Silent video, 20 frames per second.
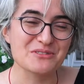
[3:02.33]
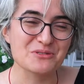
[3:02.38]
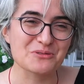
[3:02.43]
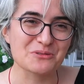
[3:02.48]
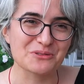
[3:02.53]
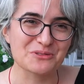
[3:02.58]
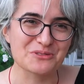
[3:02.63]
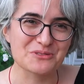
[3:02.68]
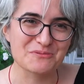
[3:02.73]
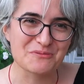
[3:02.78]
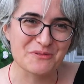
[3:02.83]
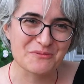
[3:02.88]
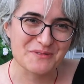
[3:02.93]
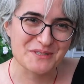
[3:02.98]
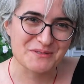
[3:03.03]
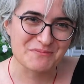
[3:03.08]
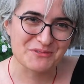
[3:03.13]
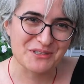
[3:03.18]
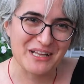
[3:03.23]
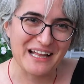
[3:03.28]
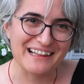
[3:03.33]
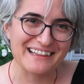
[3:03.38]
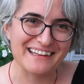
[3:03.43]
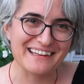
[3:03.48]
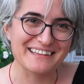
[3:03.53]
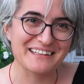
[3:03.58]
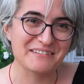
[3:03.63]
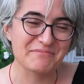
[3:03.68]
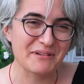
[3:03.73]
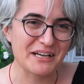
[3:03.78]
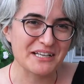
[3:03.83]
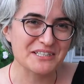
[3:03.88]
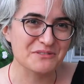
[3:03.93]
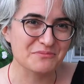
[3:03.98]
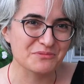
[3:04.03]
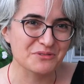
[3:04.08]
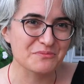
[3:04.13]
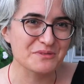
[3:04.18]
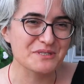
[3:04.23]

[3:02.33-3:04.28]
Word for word: sonucu mu biz bunu halledik? Bence bunu